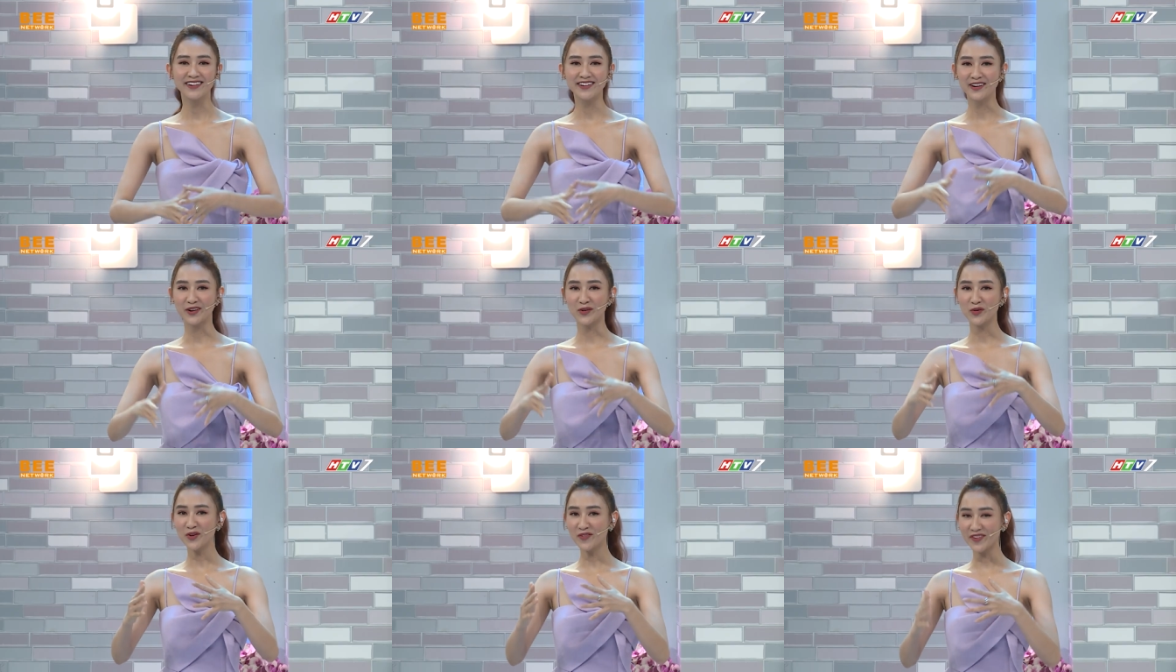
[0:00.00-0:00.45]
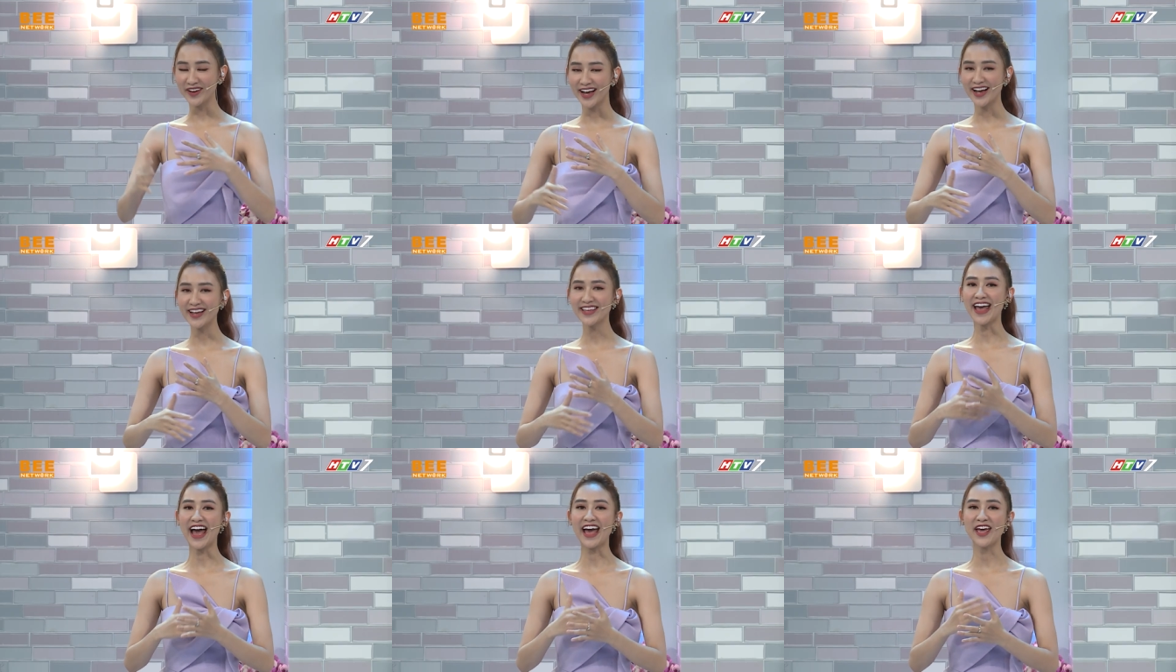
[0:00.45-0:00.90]
được quý vị
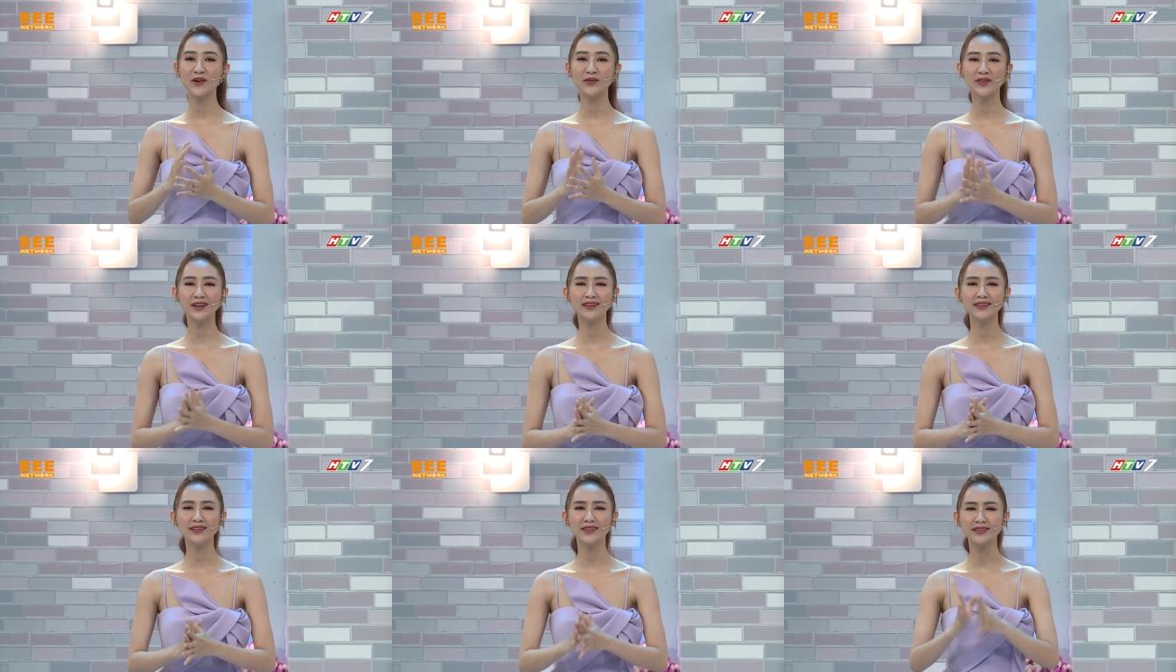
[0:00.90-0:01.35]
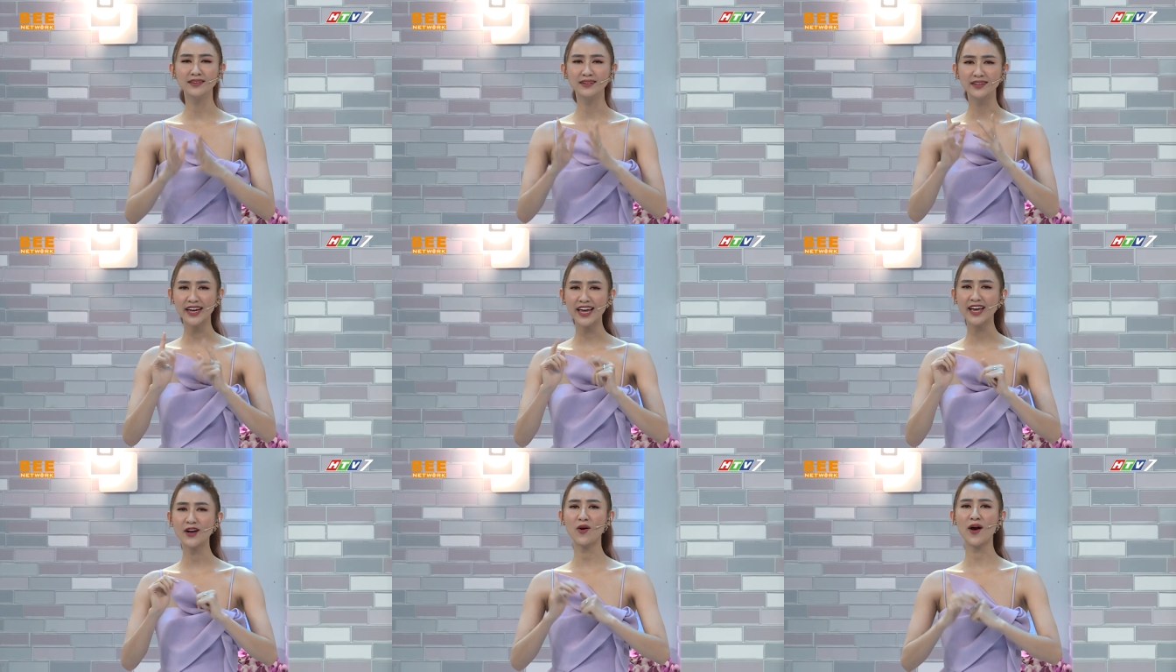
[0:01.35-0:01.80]
khán giả yêu thích từ
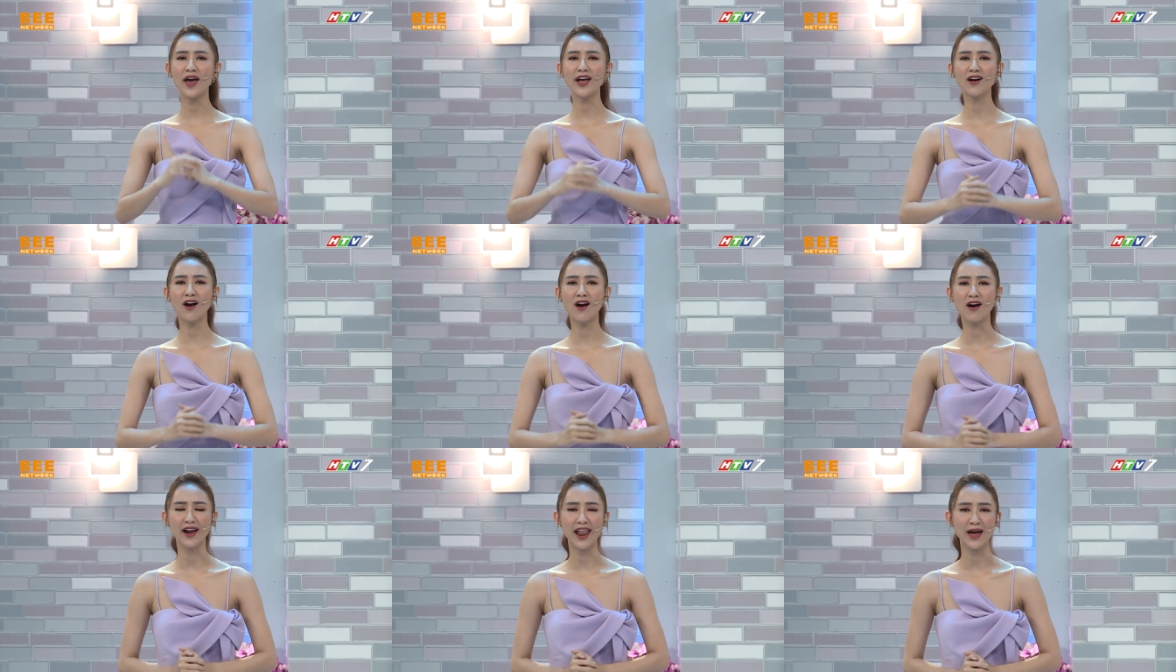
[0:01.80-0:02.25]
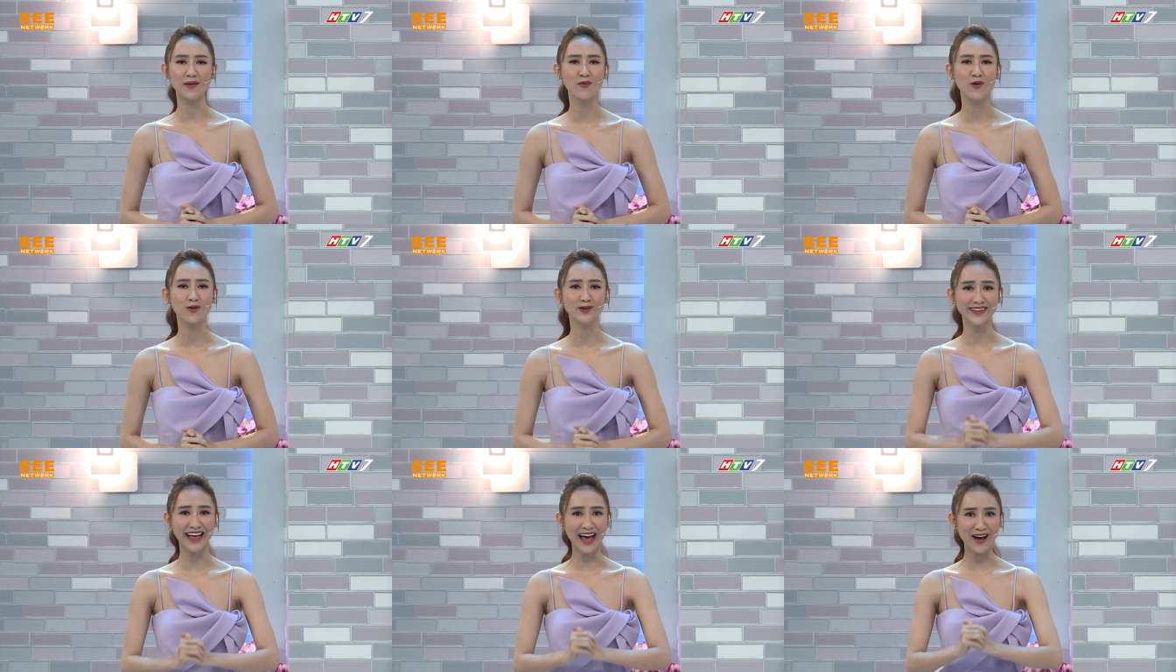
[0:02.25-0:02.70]
khi cô ấy còn là
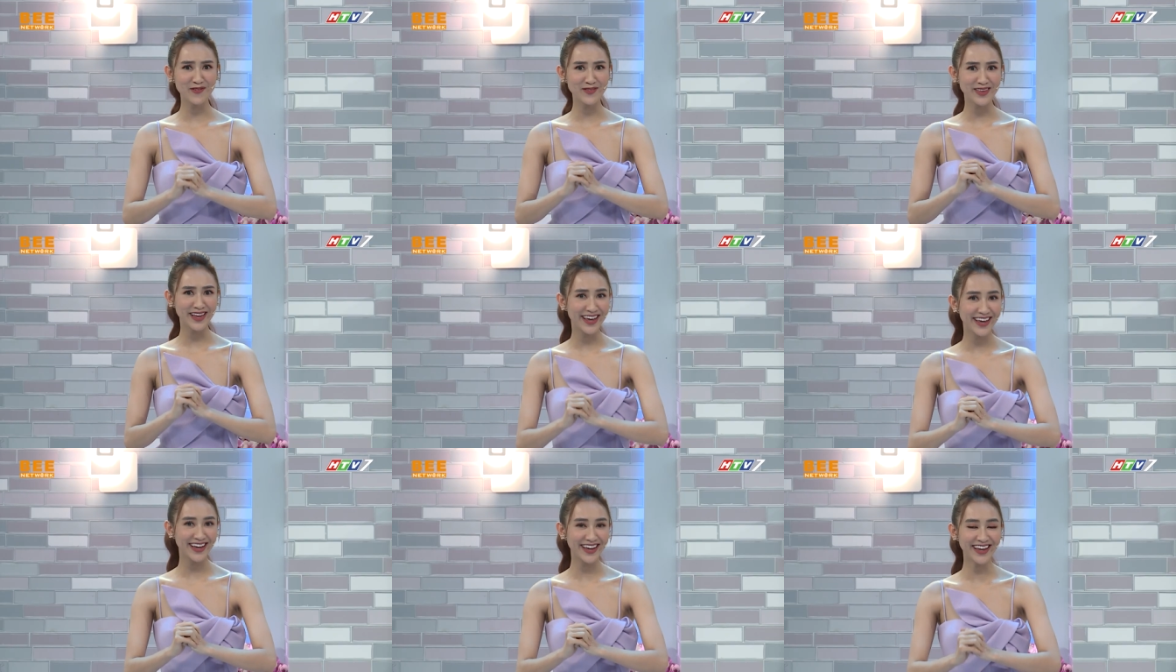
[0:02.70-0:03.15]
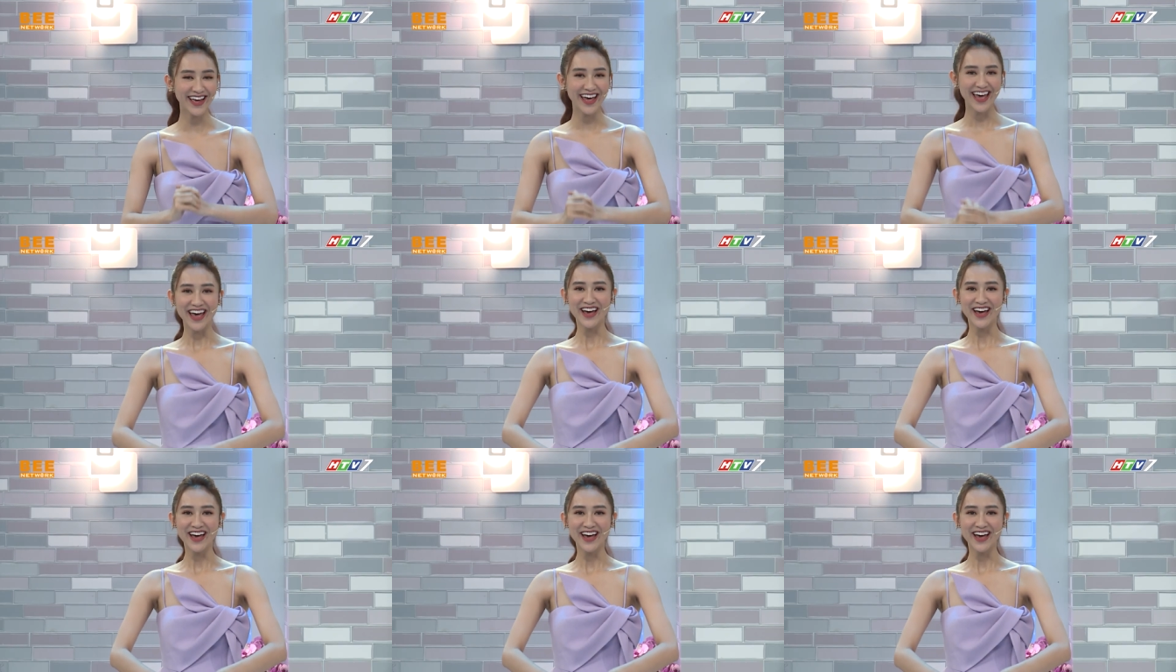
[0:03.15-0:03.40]
một sao nhí